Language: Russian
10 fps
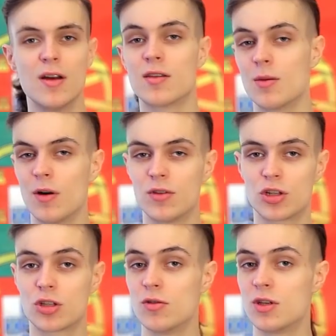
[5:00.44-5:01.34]

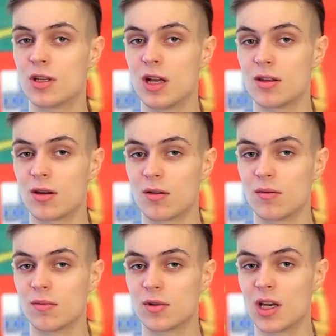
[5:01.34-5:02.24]
Забавно, что
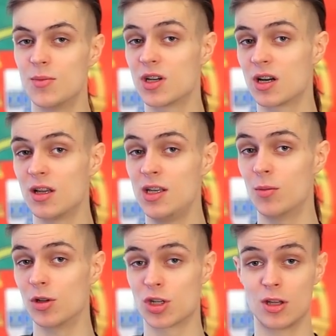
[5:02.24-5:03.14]
диктатор сам никогда не
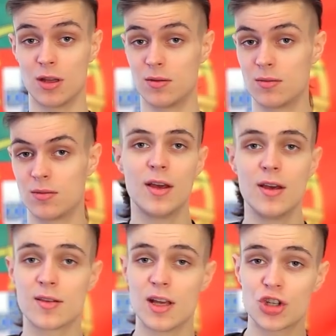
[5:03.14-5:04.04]
был женат.
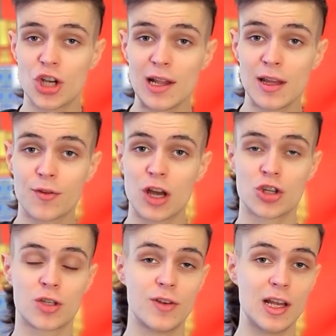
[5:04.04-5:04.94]
Изначально в
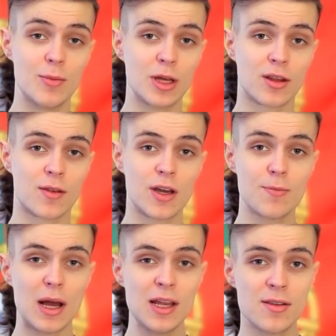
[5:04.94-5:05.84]
качестве элемента своей
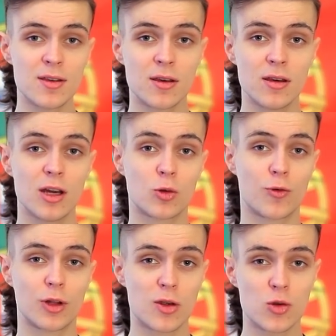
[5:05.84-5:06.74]
политики эту
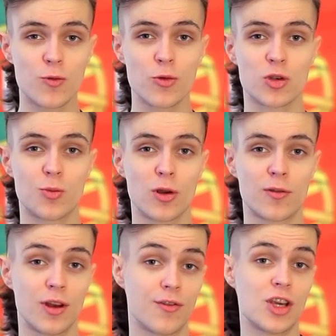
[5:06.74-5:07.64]
философию
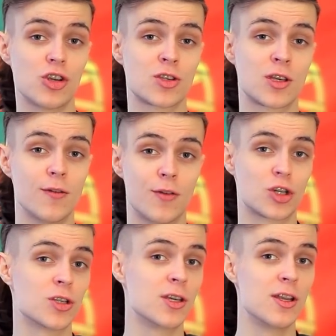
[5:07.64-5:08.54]
использовали всяческие
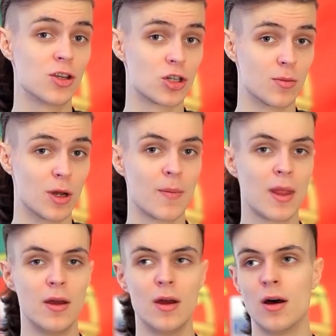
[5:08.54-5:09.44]
фашистские режимы.
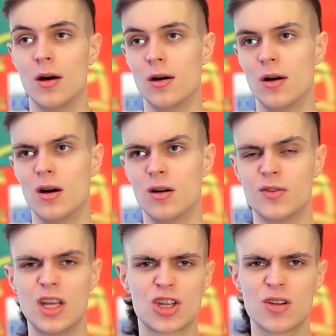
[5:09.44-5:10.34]
А,
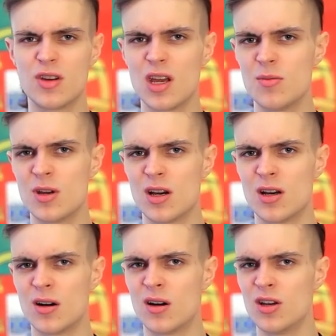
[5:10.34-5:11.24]
в наше
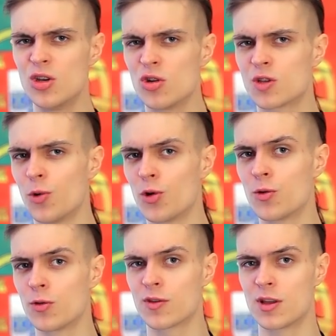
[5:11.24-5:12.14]
время ее
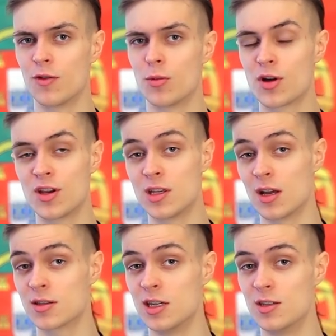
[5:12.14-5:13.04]
используют в основном
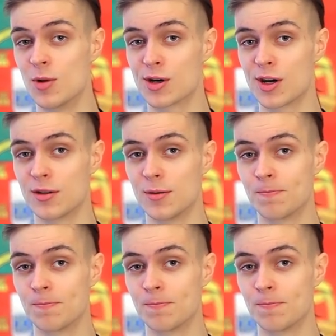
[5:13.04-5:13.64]
христианские демократы.